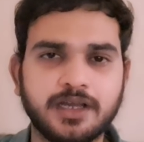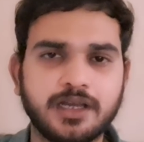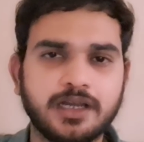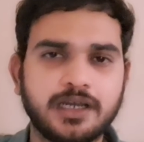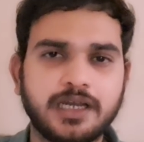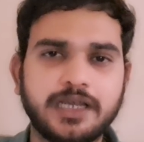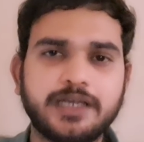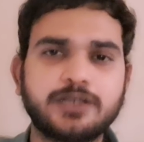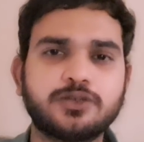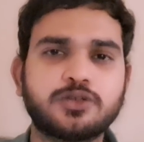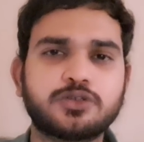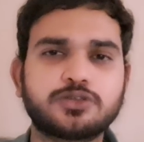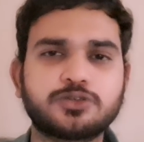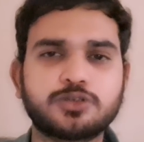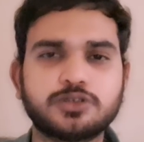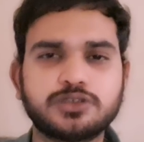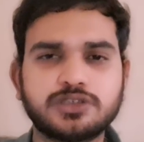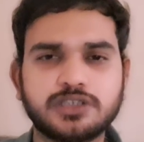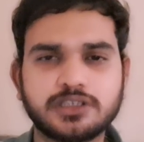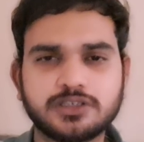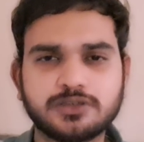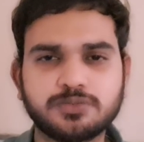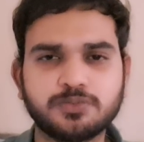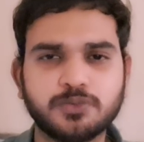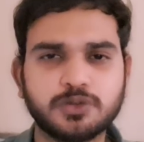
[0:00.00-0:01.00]
लेकिन दोस्तों
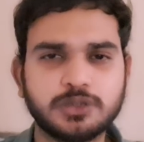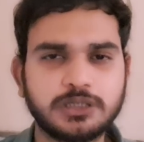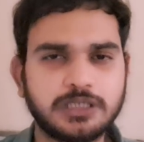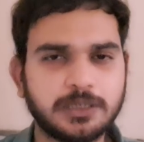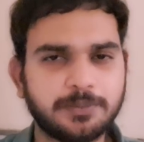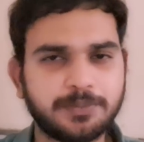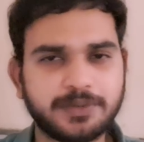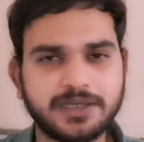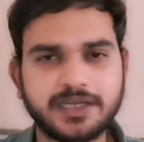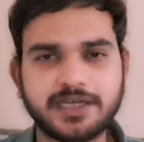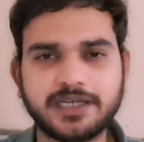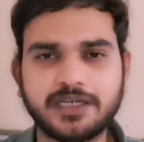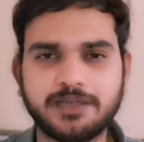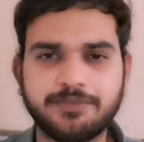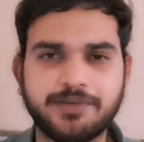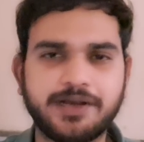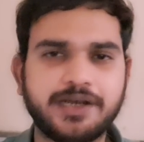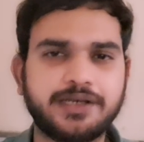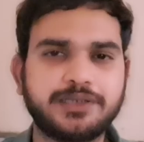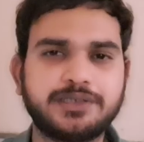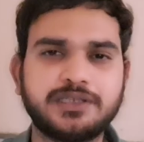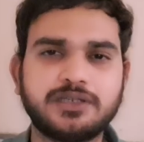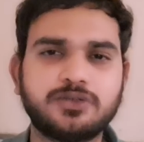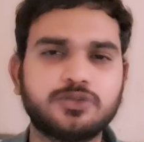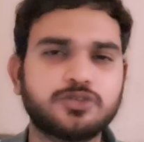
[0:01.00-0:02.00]
जिस मुद्दे पर यह
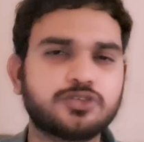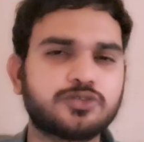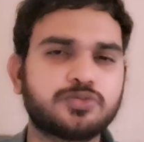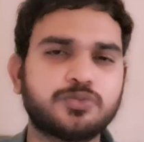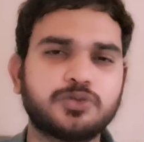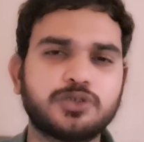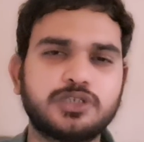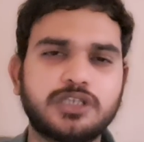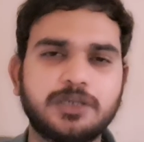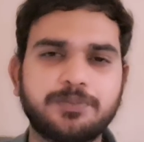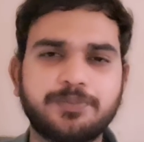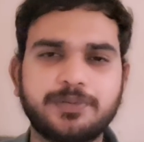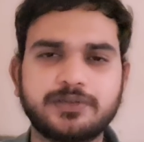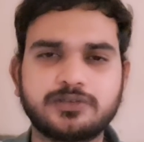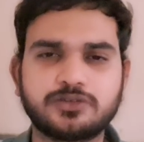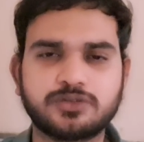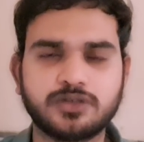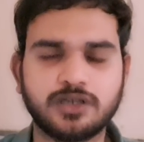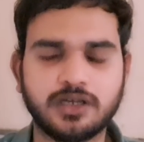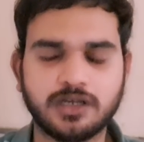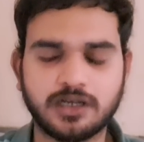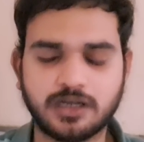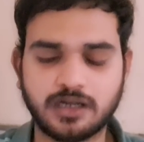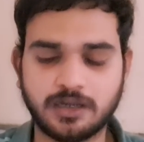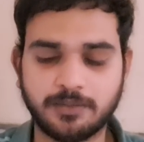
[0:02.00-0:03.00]
डिबेट थी उस मुद्दे
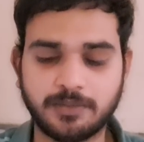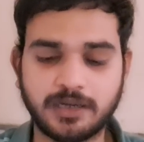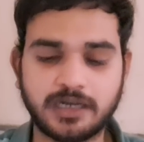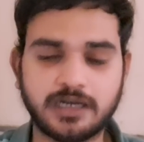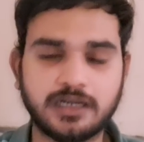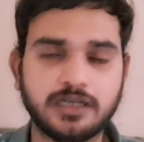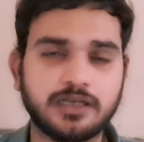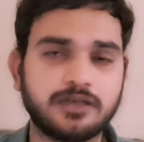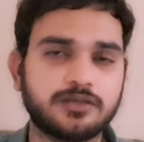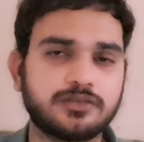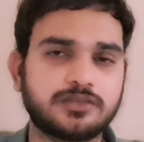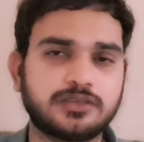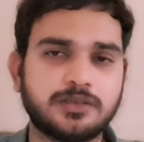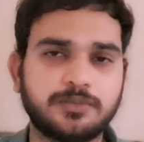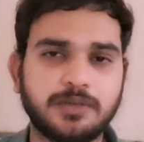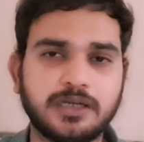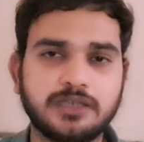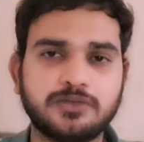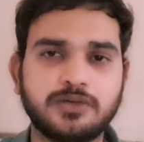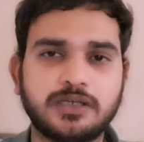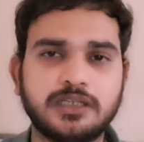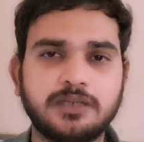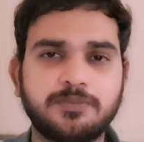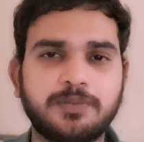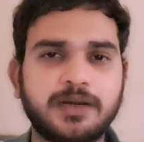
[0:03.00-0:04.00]
पर हमारे
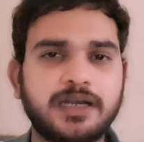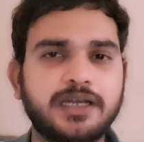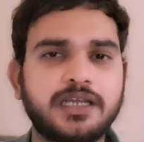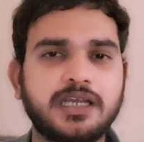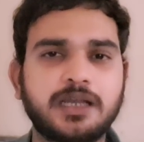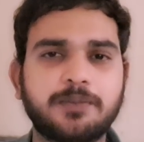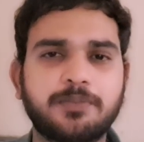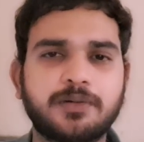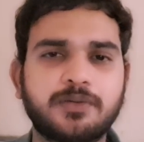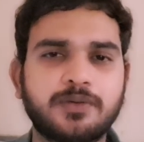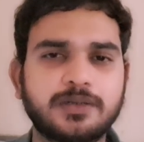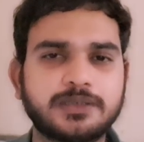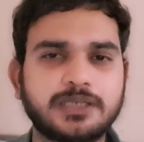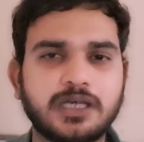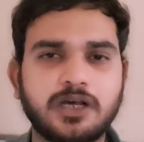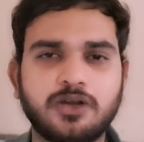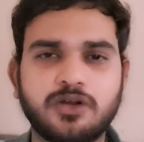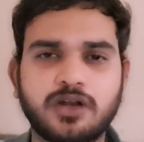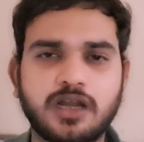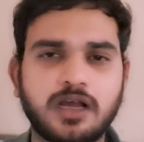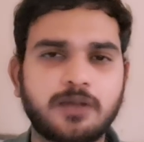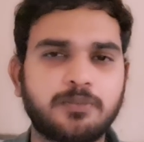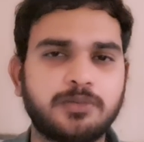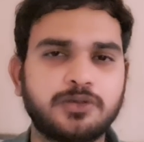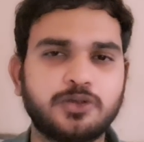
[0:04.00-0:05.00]
समाजवादी पार्टी के प्रवक्ता
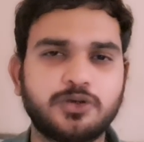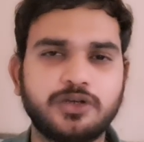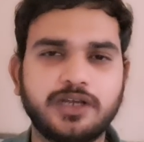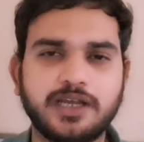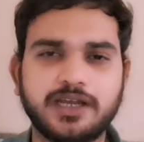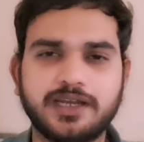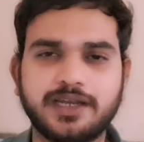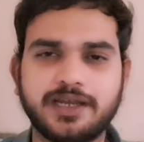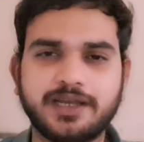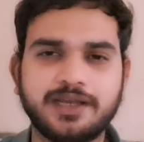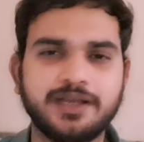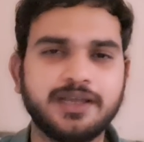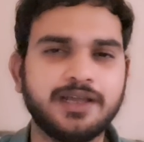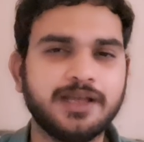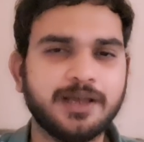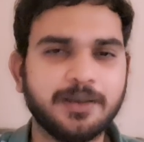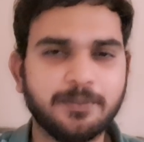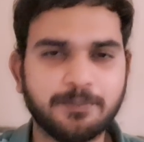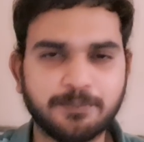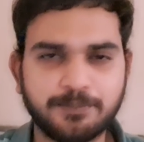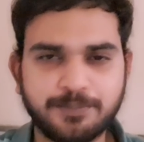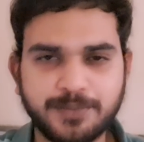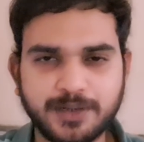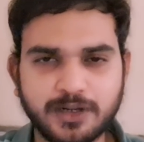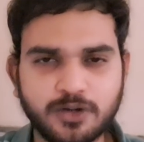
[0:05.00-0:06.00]
अनुराग भदौरिया ने
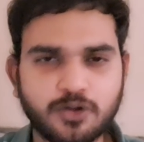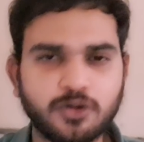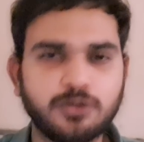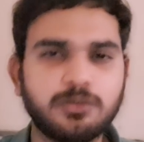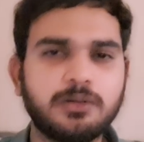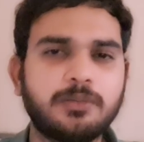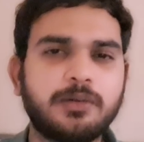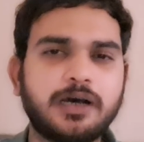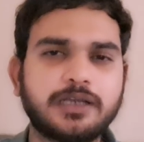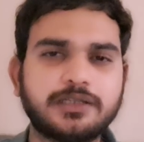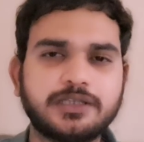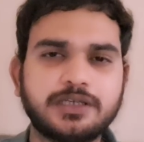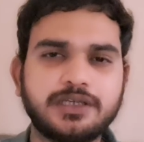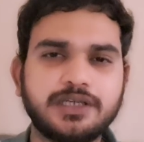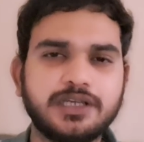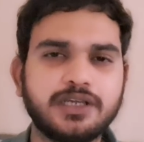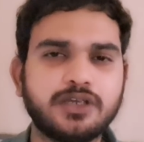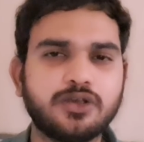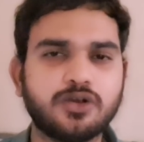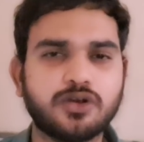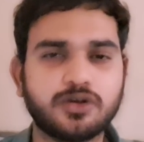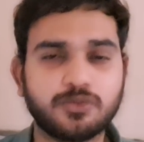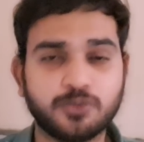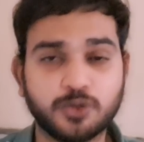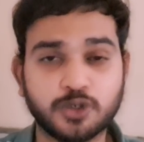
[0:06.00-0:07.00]
बिल्कुल भी बातें नहीं
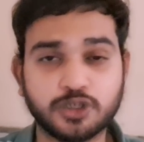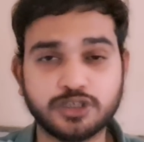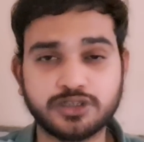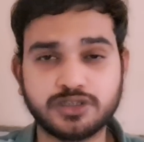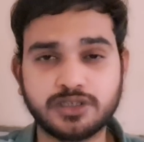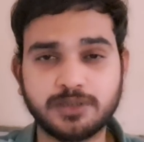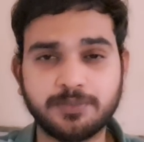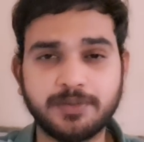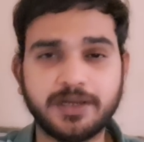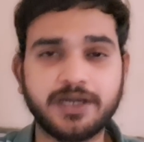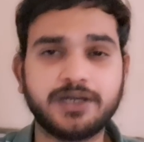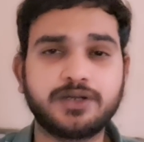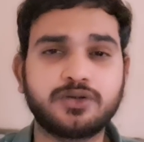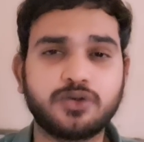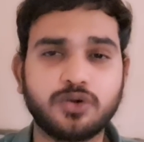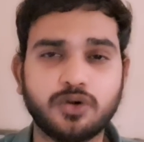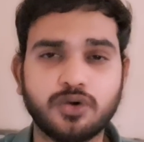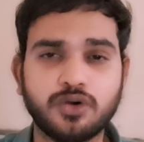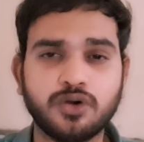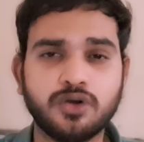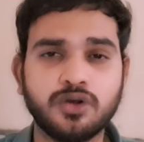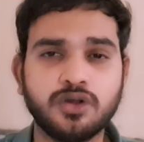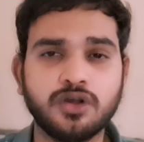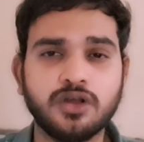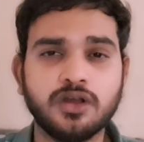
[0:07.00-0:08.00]
की और वो इस डिबेट
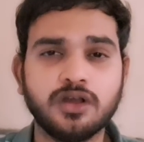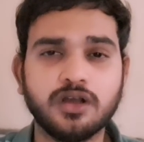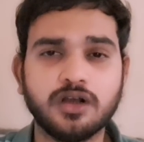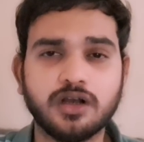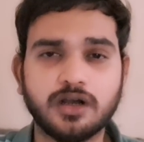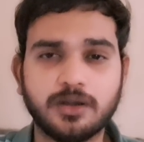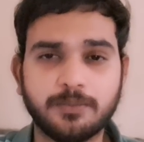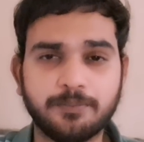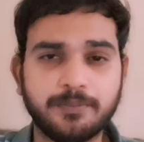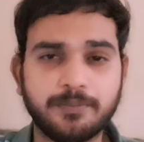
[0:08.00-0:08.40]
को